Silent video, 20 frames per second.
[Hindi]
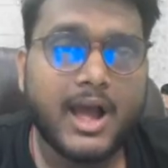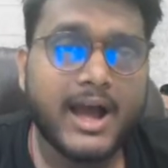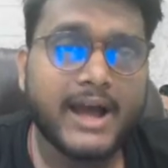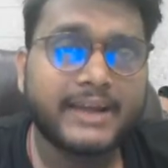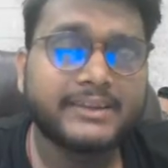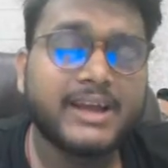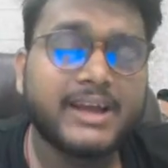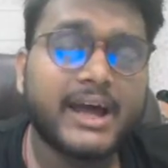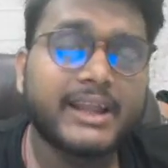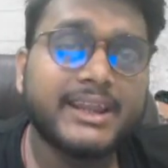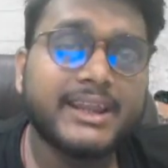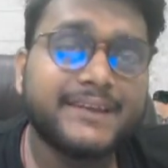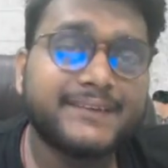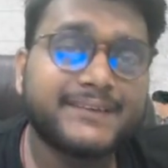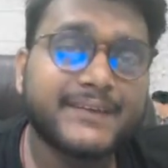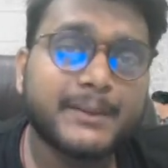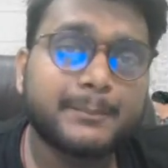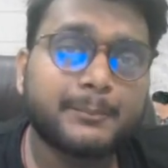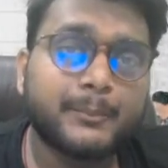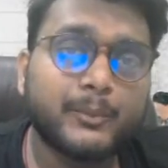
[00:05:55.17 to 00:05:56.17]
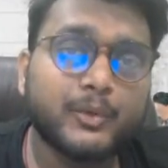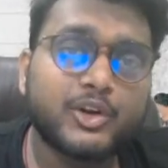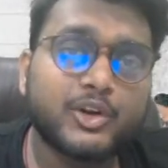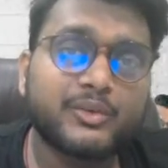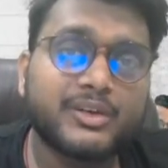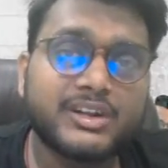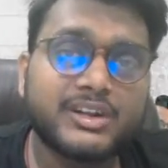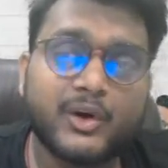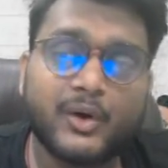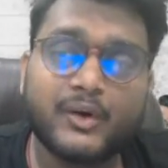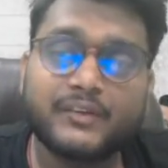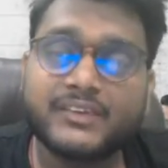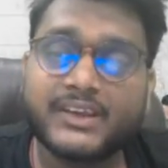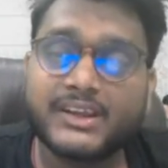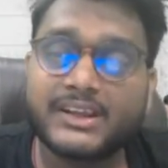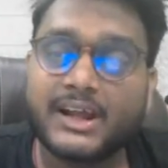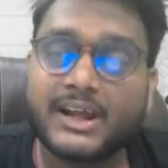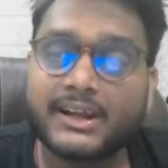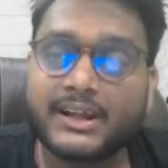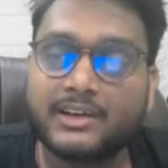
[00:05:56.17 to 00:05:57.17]
आजादी से पूर्व
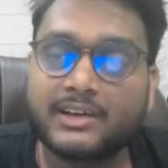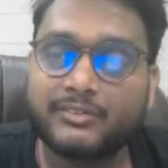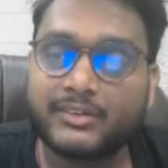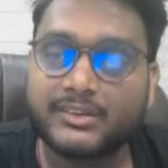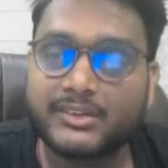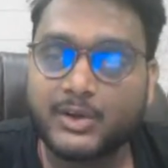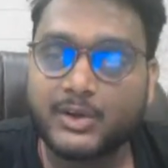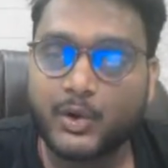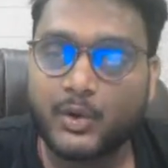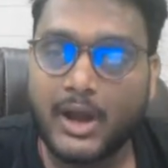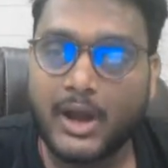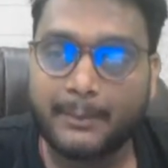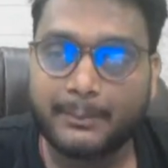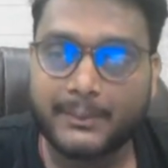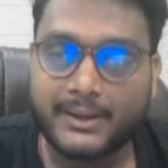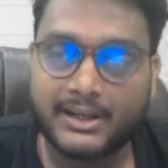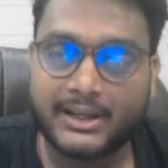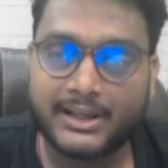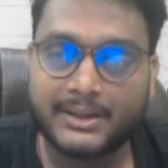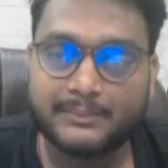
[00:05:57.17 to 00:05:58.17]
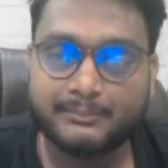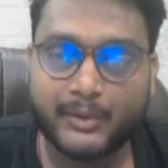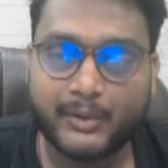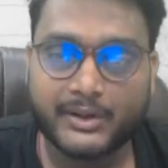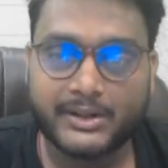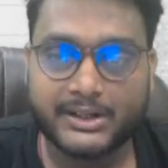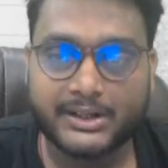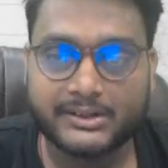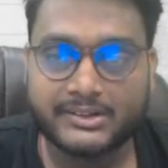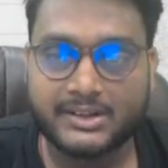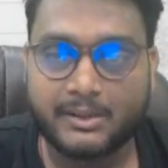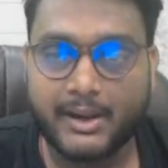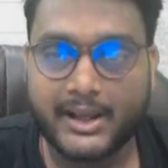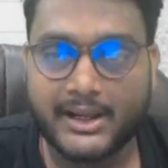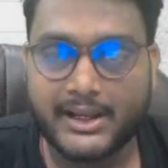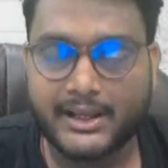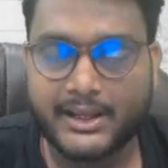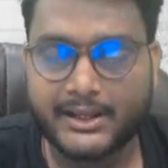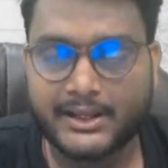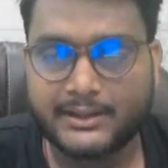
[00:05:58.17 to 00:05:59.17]
नौसेना का विद्रोह आपके लिए इंपॉर्टेंट
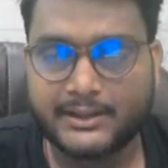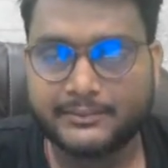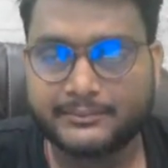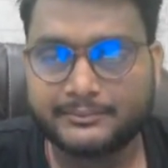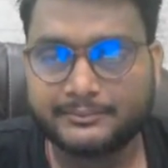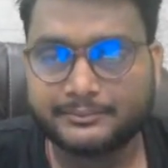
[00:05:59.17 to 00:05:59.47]
सवाल रहेगा